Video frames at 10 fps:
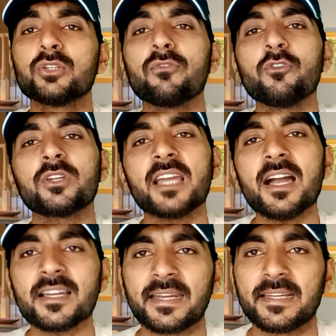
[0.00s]
तो वो
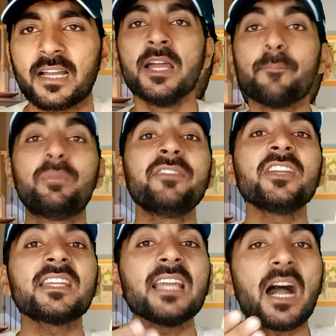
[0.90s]
क्या करेगा
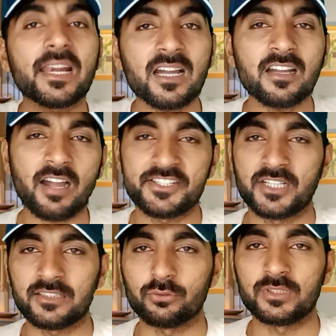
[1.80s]
बीवी की अलग
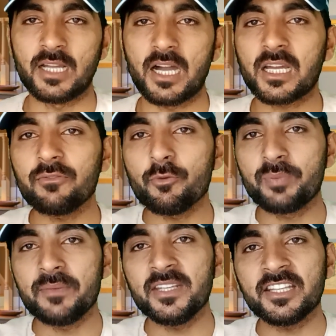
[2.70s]
ख्वाहिशात होती है अगर वो
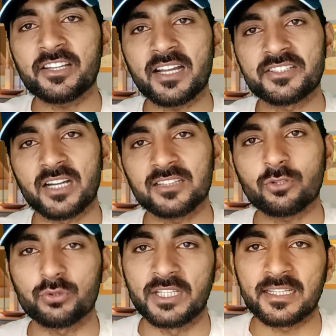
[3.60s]
बीवी की
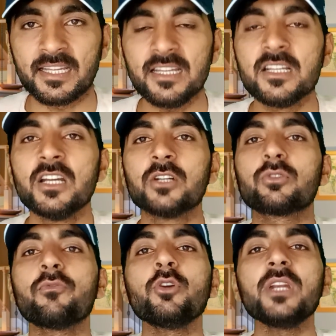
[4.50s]
ख्वाहिशात को देखे
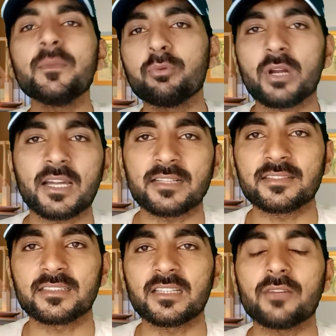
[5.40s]
तो वो नहीं पूरा कर
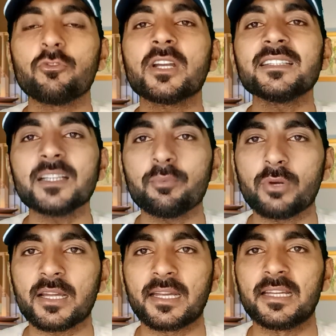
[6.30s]
सकता वो कैसे
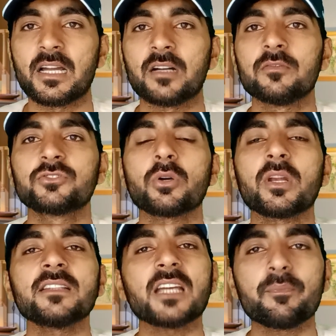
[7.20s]
पूरा करेगा
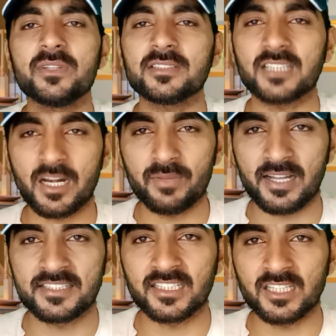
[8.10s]
सोलह हज़ार बीस हज़ार
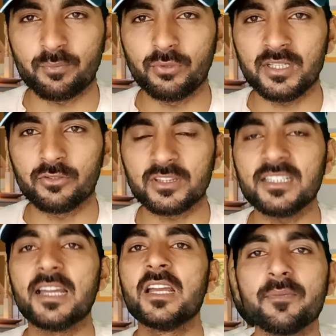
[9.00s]
में ख्वाहिशातें पूरी की
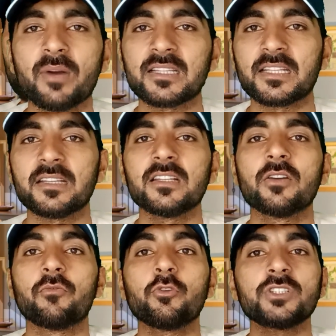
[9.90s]
उतनी हरी बात है
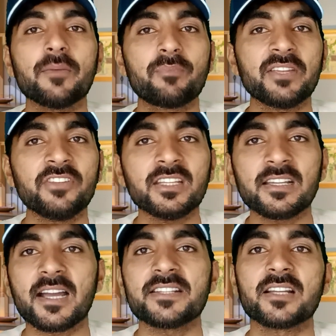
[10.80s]
वो जब बीवी
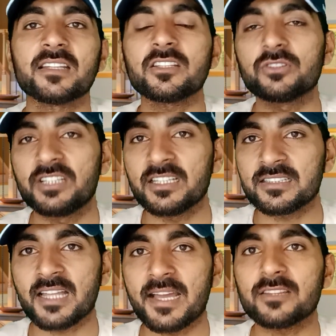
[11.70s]
की ख्वाहिशात
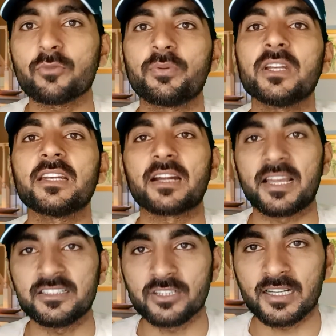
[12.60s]
देखता है तो फिर
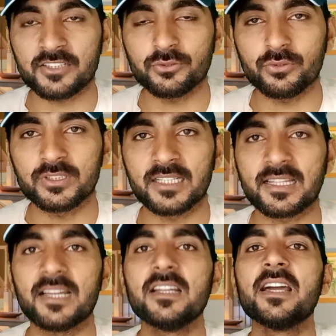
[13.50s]
लड़ाई झगड़ा शुरू हो
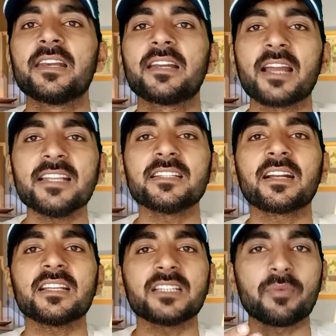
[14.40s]
जाता है लड़ाई
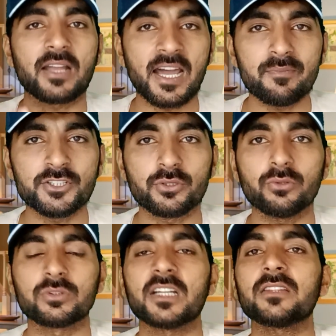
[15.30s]
झगड़ा जब घर में
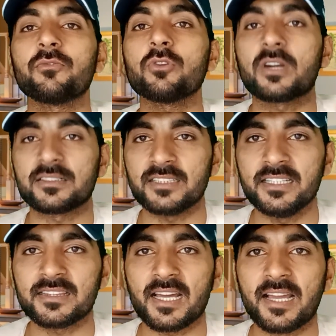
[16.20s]
शुरू होता है तो वो कर्ज
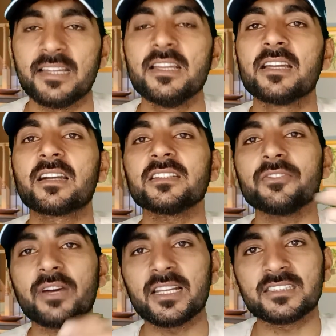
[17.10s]
लेता है
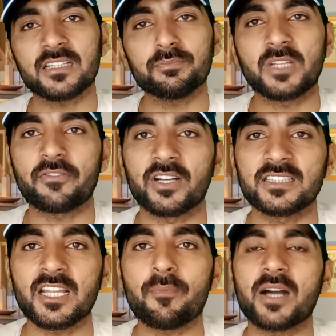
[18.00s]
कर्ज वाला जब
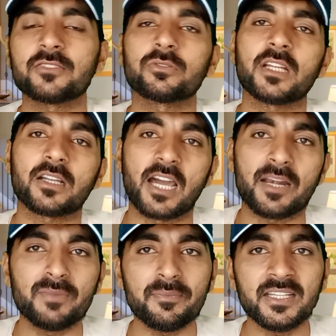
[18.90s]
दरवाजे के पास होता है
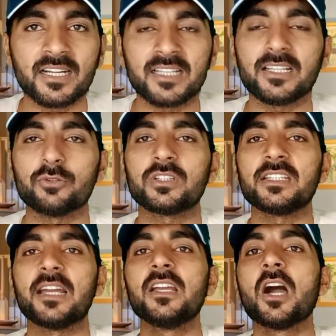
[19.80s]
घर में भी लड़ाइयाँ
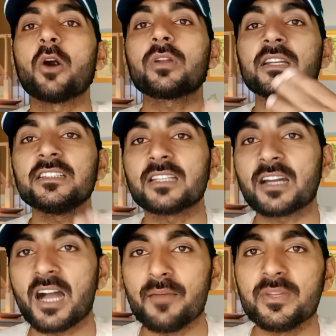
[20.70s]
होती हैं और अगली
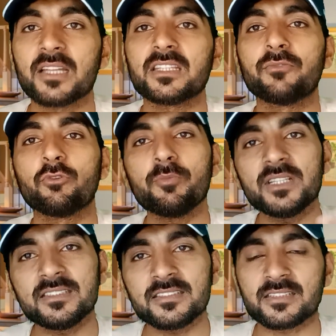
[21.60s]
तनख्वाह भी आती है वो
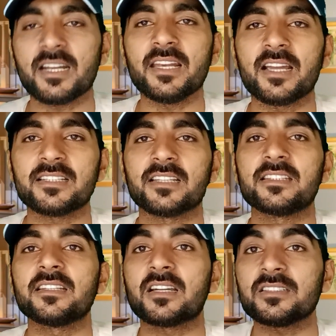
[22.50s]
भी इसी तरह लग
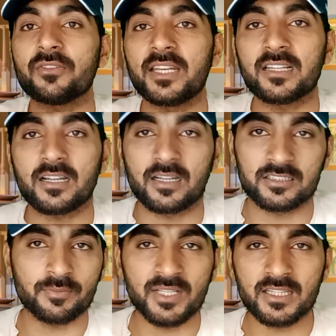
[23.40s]
जाती है कर्ज वाले का
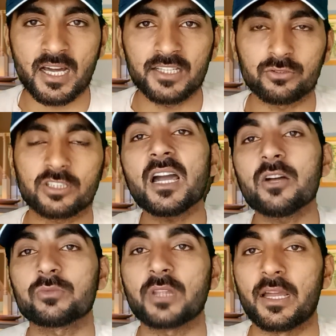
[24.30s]
कर्ज भी अदा नहीं होता तो
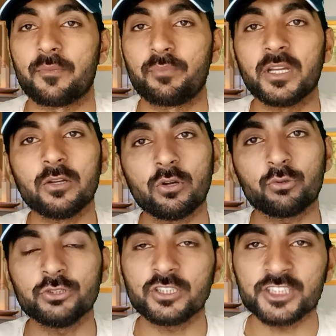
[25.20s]
क्या होता है फिर
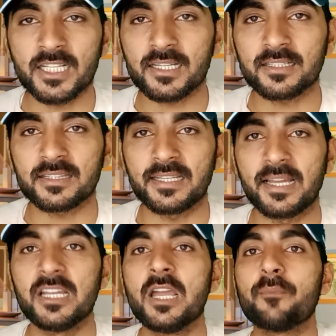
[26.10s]
लोग खुदकुशियाँ करते
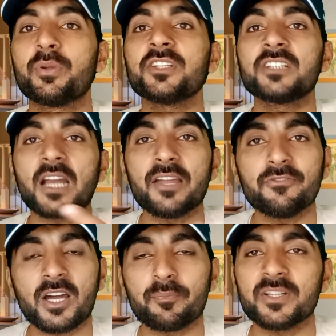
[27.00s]
हैं फिर
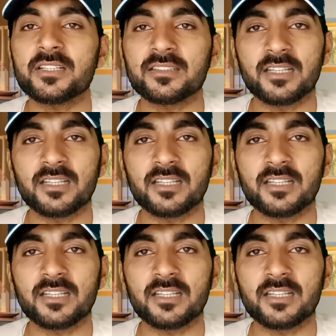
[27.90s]
जराइम वार पेश